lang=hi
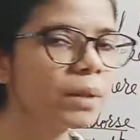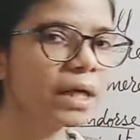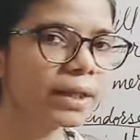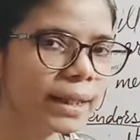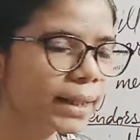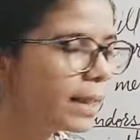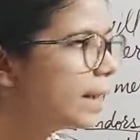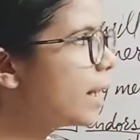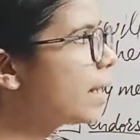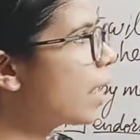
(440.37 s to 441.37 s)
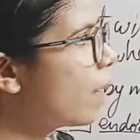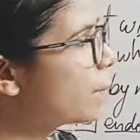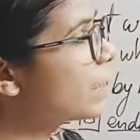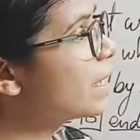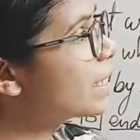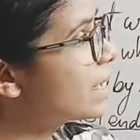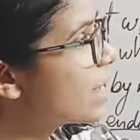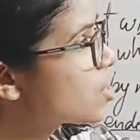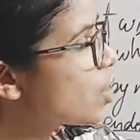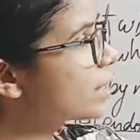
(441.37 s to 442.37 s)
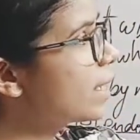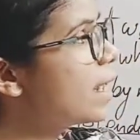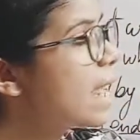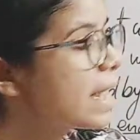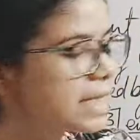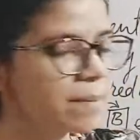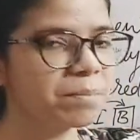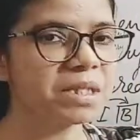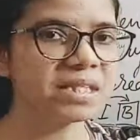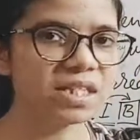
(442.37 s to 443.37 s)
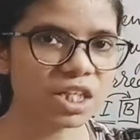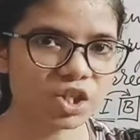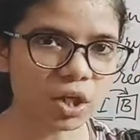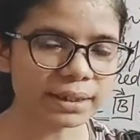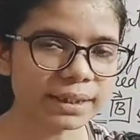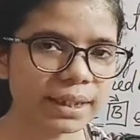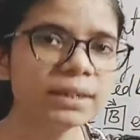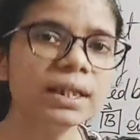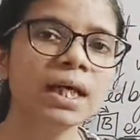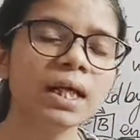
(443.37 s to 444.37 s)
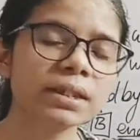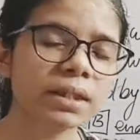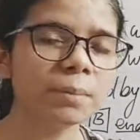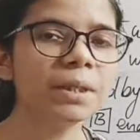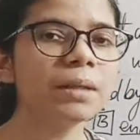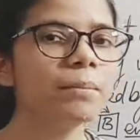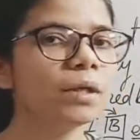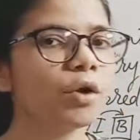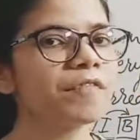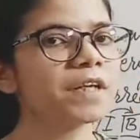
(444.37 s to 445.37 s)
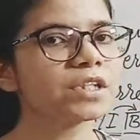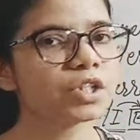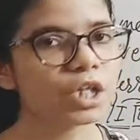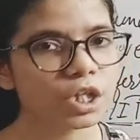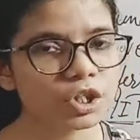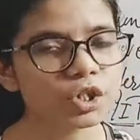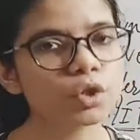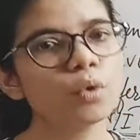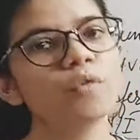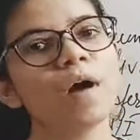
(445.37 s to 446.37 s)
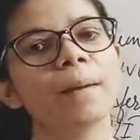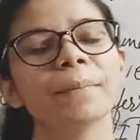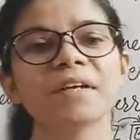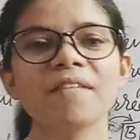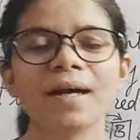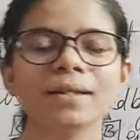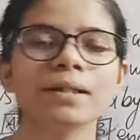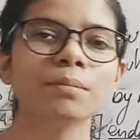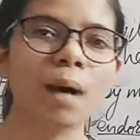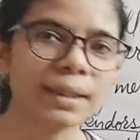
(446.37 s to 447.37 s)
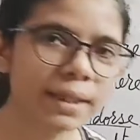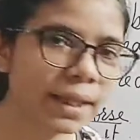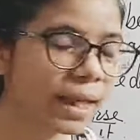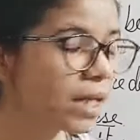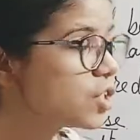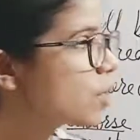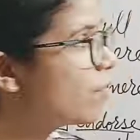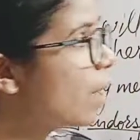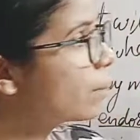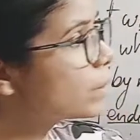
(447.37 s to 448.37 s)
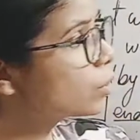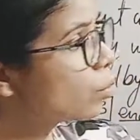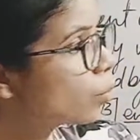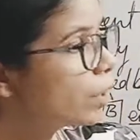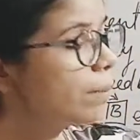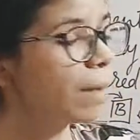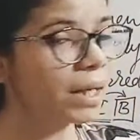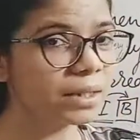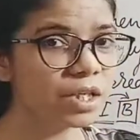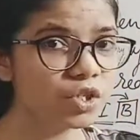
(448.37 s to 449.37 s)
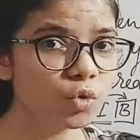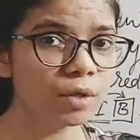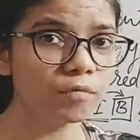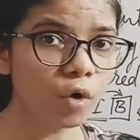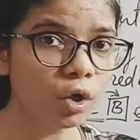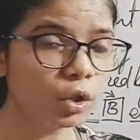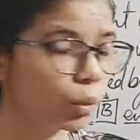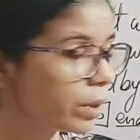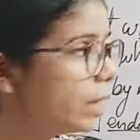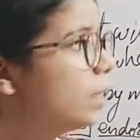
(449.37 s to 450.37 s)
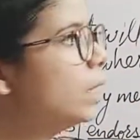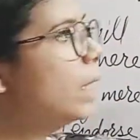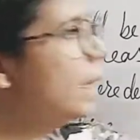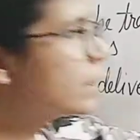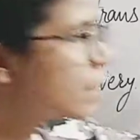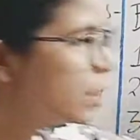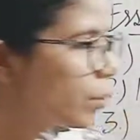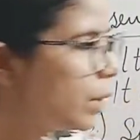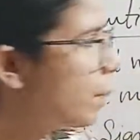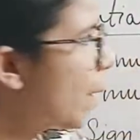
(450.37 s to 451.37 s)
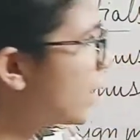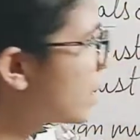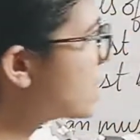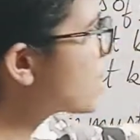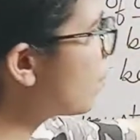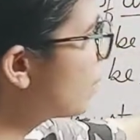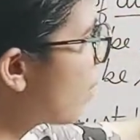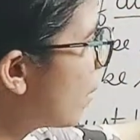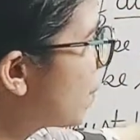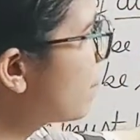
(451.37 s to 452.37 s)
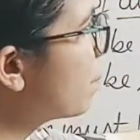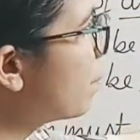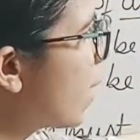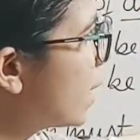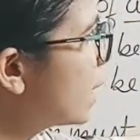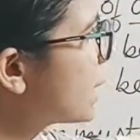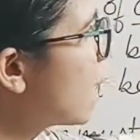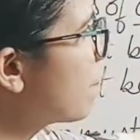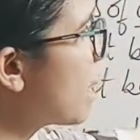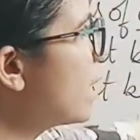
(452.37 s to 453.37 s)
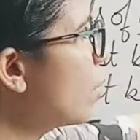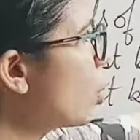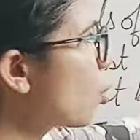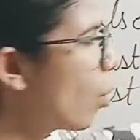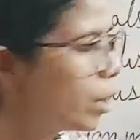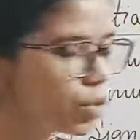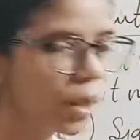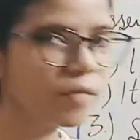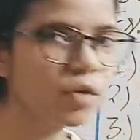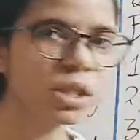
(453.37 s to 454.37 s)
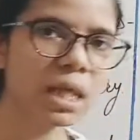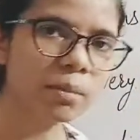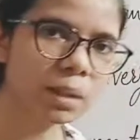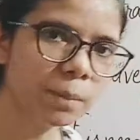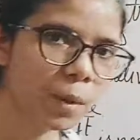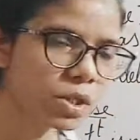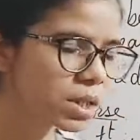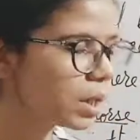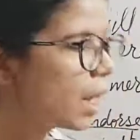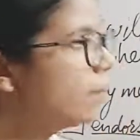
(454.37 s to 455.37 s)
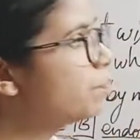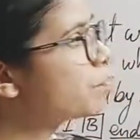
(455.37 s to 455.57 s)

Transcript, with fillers: करने के लिए यहाँ पर ये किया जाता है एक्सेप्टेंस दी जाती है तभी हम बिल ऑफ एक्सचेंज को वहाँ पर वैलिड मानते हैं जब वहाँ पर दोनों ही पार्टीज़ जो इन्वॉल्व होंगी तीनों ही पार्टीज़ अब वहाँ पर मान लेते हैं पेई और ड्रॉर जो है वो सेम ही पर्सन है